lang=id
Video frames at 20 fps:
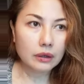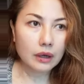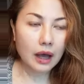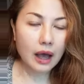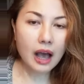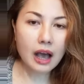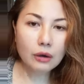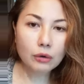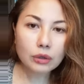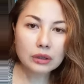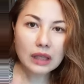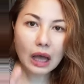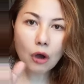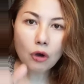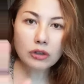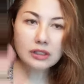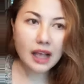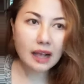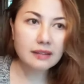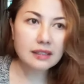Aku
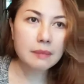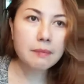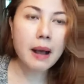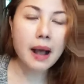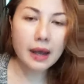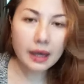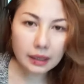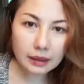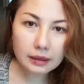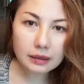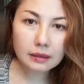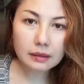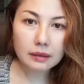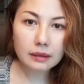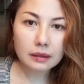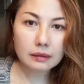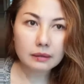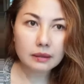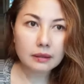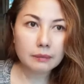tahu saksi banget
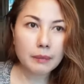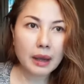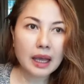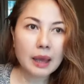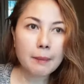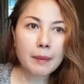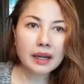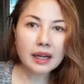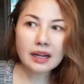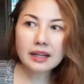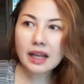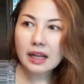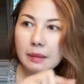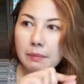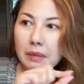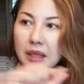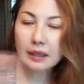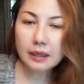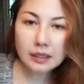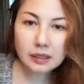bagaimana dari
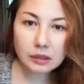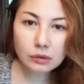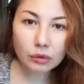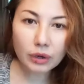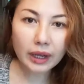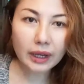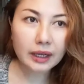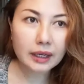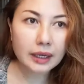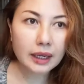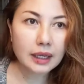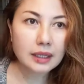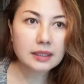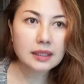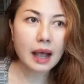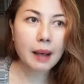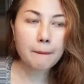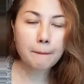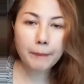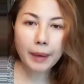minus tuh rekening
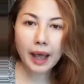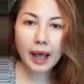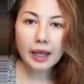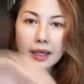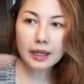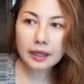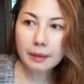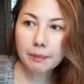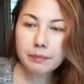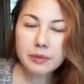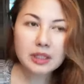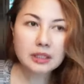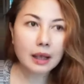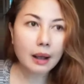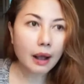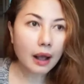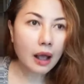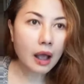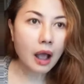sampai akhirnya bisa